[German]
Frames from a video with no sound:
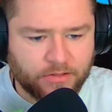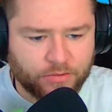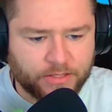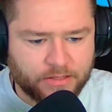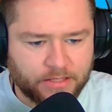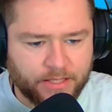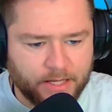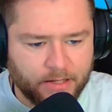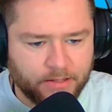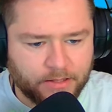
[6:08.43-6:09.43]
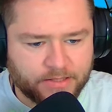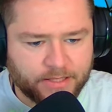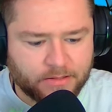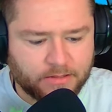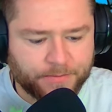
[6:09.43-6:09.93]
UTC hier
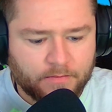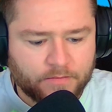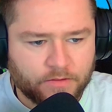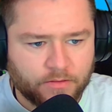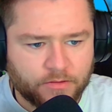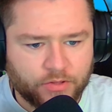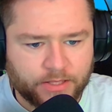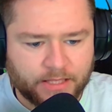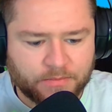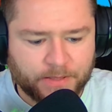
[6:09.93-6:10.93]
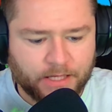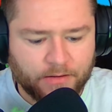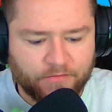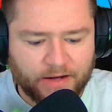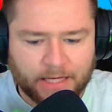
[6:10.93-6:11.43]
hingesetzt. So, natürlich erstmal hier
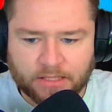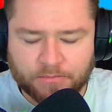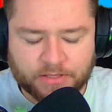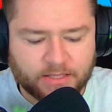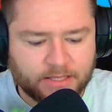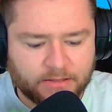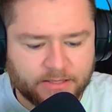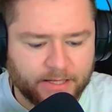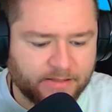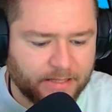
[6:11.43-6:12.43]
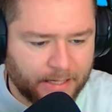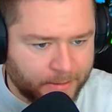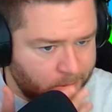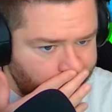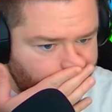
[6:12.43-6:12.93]
warten, bis das ganze Geld da
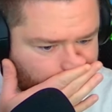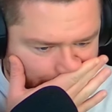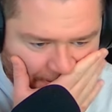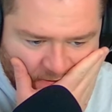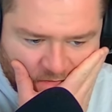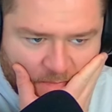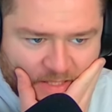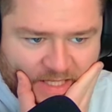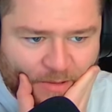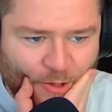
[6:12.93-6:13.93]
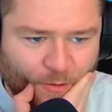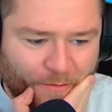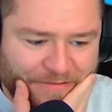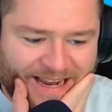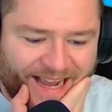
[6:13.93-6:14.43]
ist. Das dauert dann wieder ein bisschen, aber guck
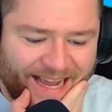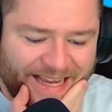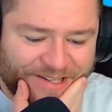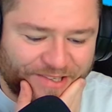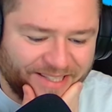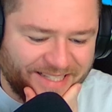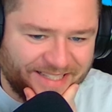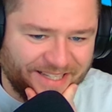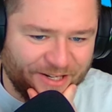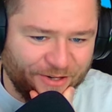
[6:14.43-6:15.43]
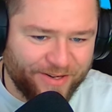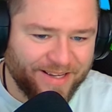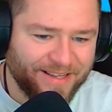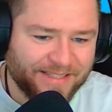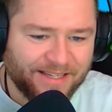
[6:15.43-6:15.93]
mal, wie der reinrotzt, yo.
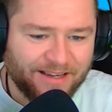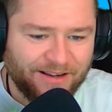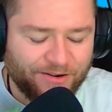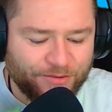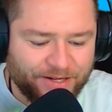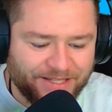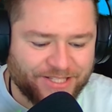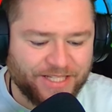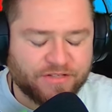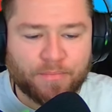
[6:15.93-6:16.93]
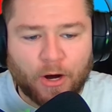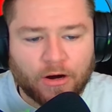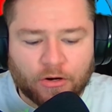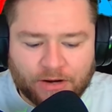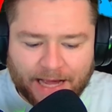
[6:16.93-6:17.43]
Holy cheese. Wir brauchen
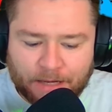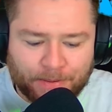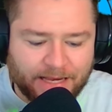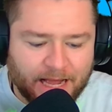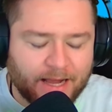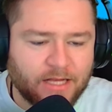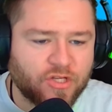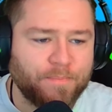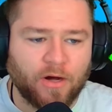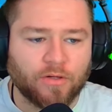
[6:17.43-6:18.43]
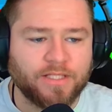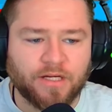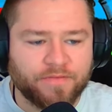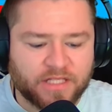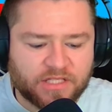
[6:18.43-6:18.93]
auch nur eine Barriere, also ihr braucht nicht
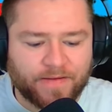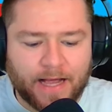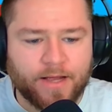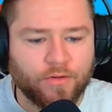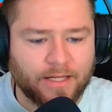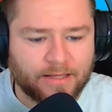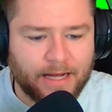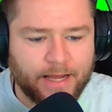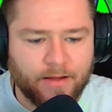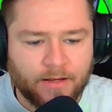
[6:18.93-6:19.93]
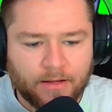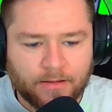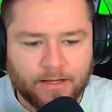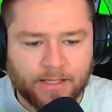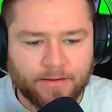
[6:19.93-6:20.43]
irgendwie zwei oder drei,
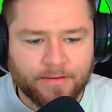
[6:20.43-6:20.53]
ja.